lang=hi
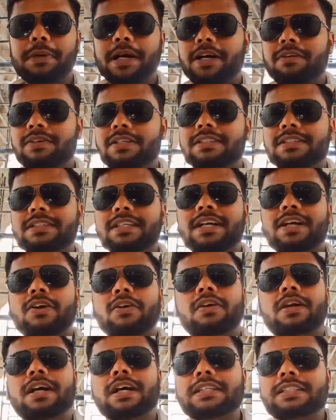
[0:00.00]
पावनता
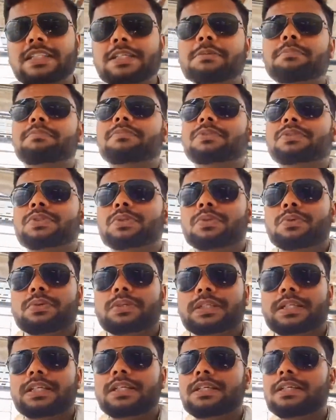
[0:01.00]
और अति जो
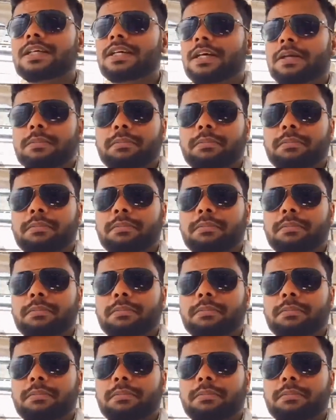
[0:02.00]
उनकी